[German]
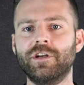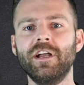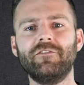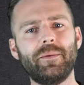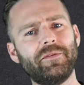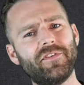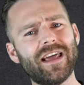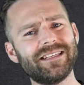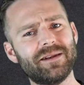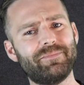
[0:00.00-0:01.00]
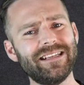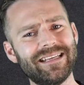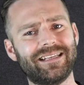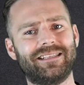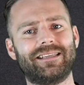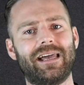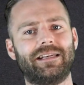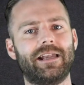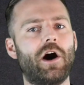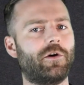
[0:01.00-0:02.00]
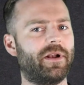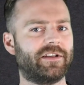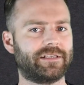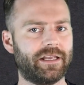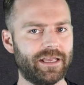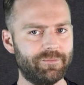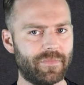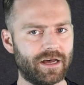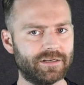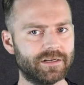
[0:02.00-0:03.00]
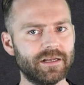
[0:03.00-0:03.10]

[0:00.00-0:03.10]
weil man vielleicht in besseren Zeiten auch mal was gegeben hat,